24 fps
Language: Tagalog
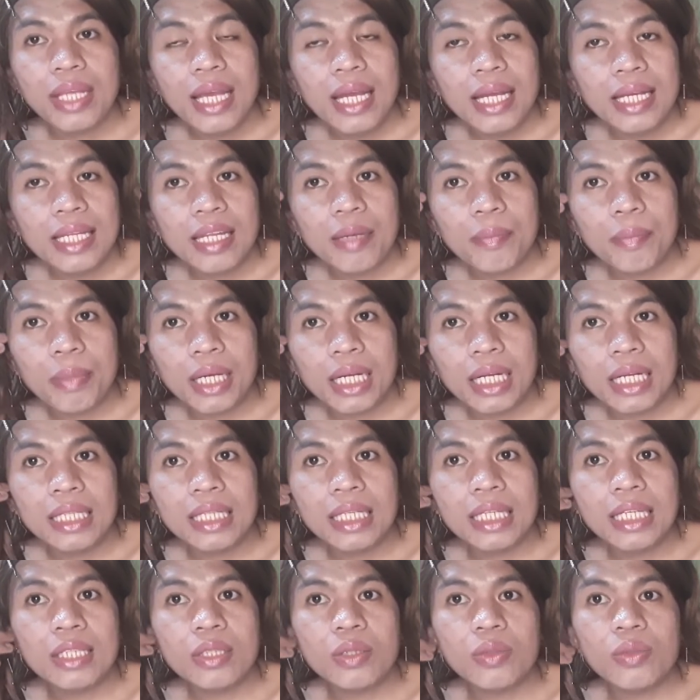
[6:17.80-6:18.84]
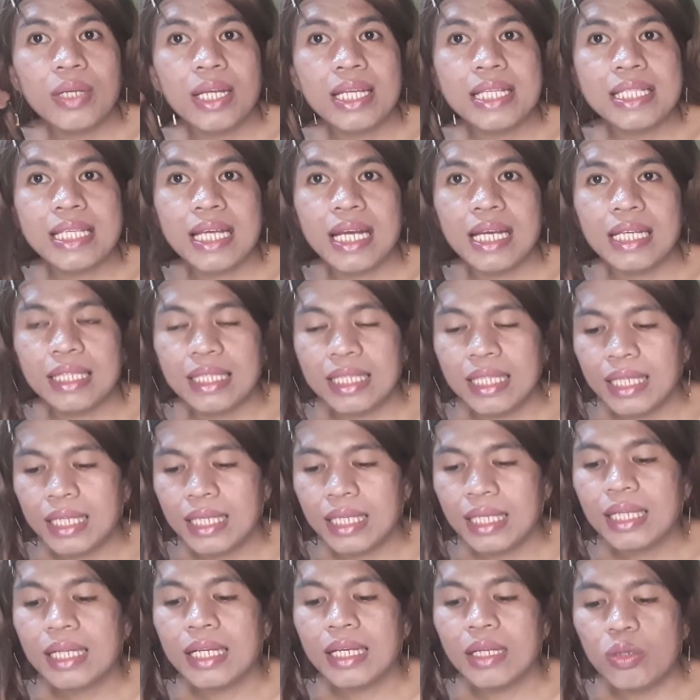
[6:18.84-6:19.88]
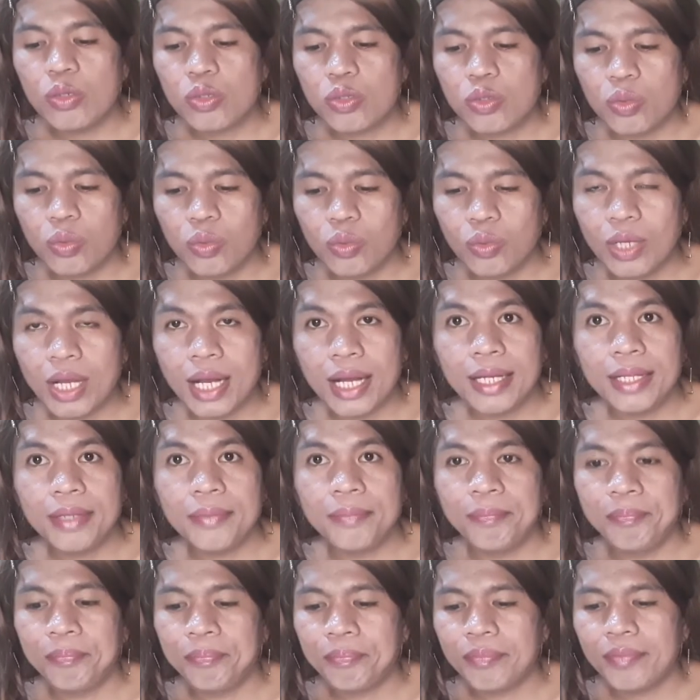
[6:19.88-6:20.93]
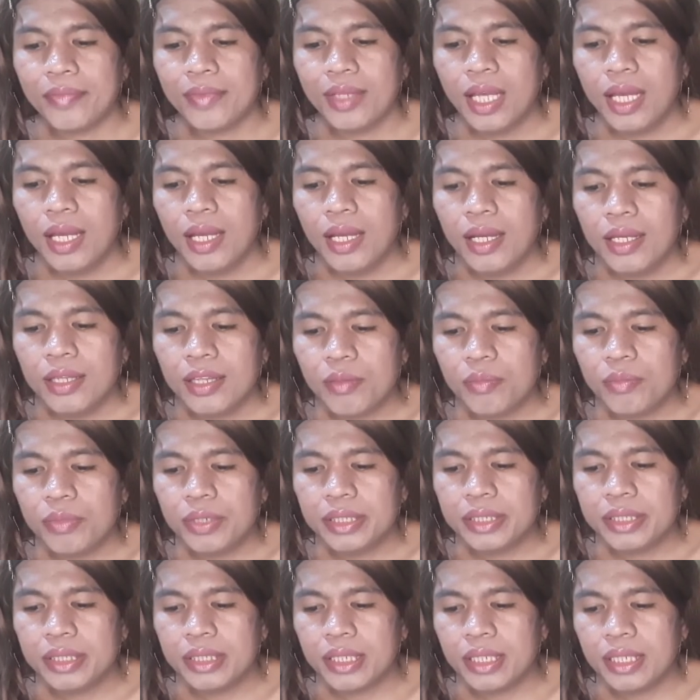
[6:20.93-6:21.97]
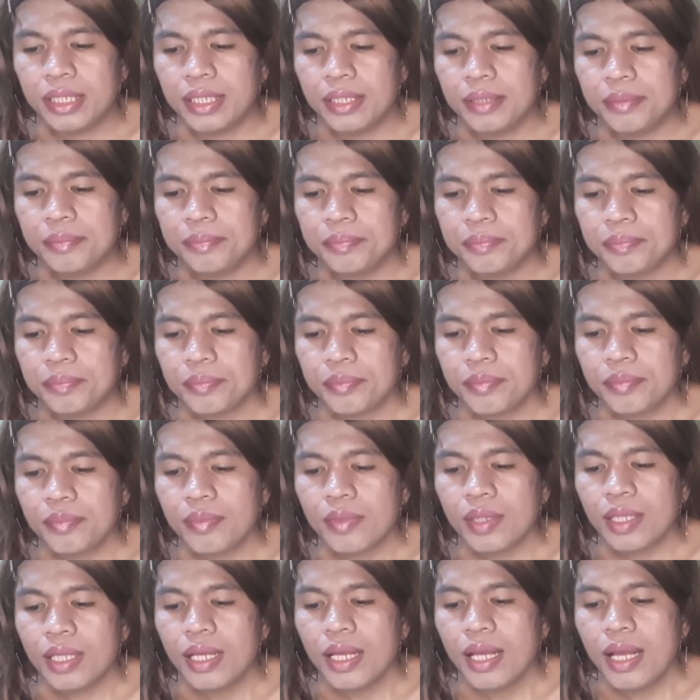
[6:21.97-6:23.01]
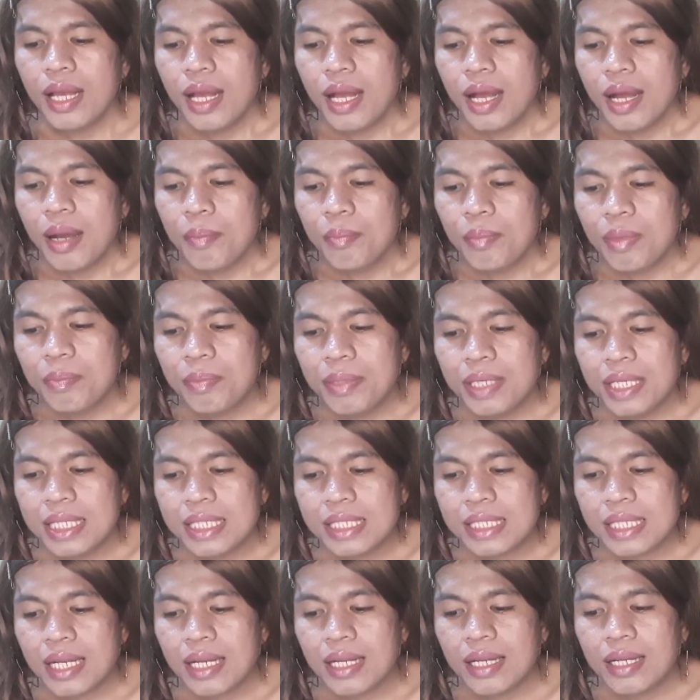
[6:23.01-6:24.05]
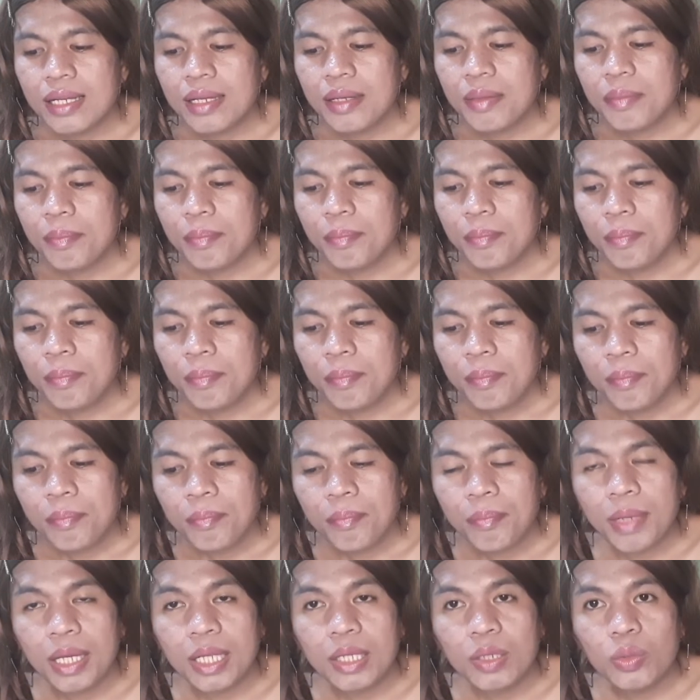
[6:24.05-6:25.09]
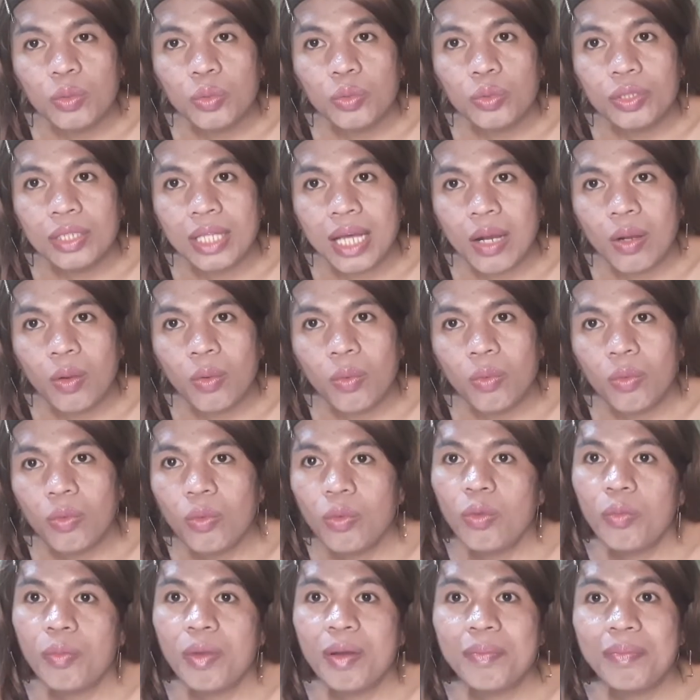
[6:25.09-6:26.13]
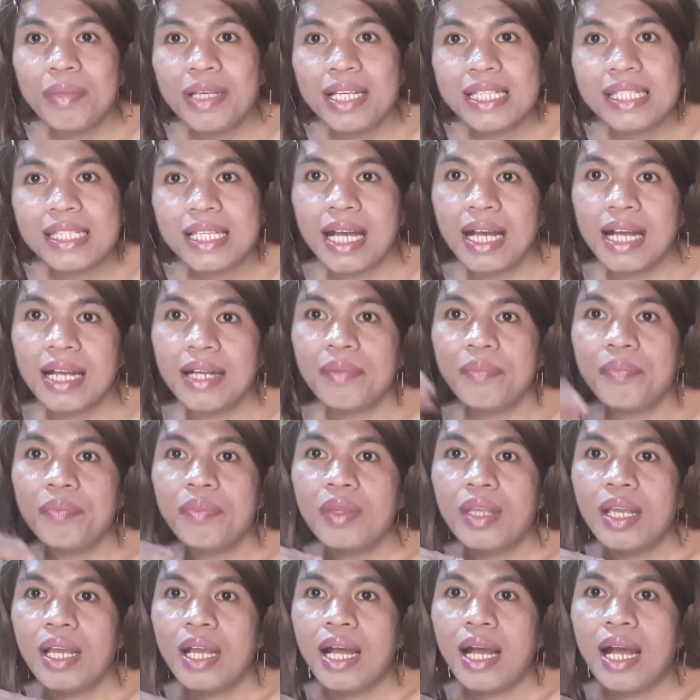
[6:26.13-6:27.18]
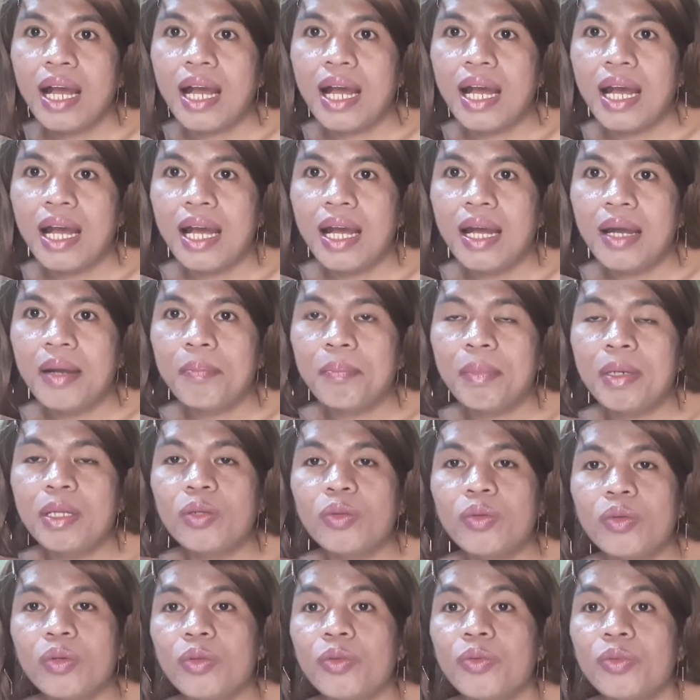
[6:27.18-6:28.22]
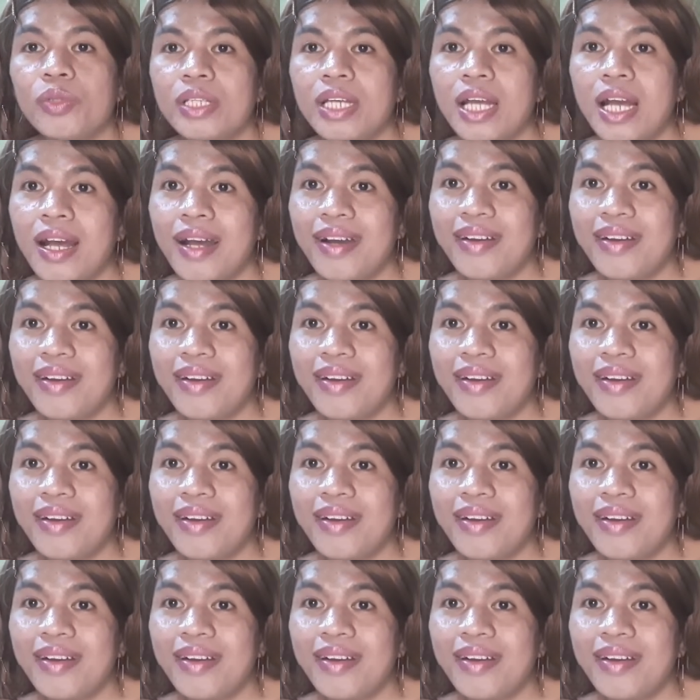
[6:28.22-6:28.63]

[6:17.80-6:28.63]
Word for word: napakaganda nito guys sa ating kalusugan. Number 3, mabisang panunaw o mabisang uh, ah, panunaw nga